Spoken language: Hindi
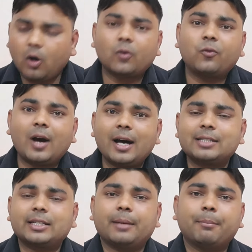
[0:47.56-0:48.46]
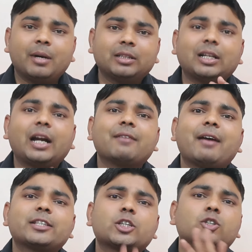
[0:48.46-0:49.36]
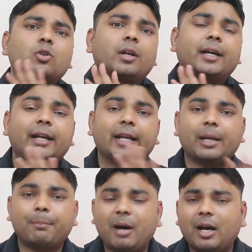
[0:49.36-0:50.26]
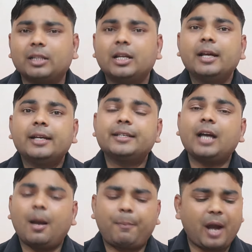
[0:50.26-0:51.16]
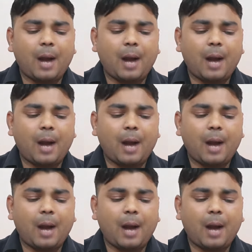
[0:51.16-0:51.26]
और वहां से मंत्रा डिवाइस इंस्टॉल करने के बाद यहाँ पे